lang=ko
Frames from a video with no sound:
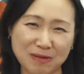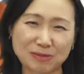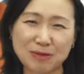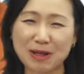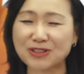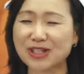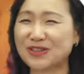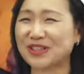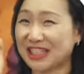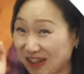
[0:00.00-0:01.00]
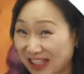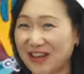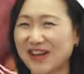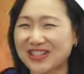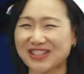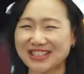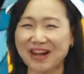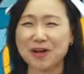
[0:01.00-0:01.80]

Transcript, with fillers: 작품을 마주할 수 있는 기회가 되었었죠.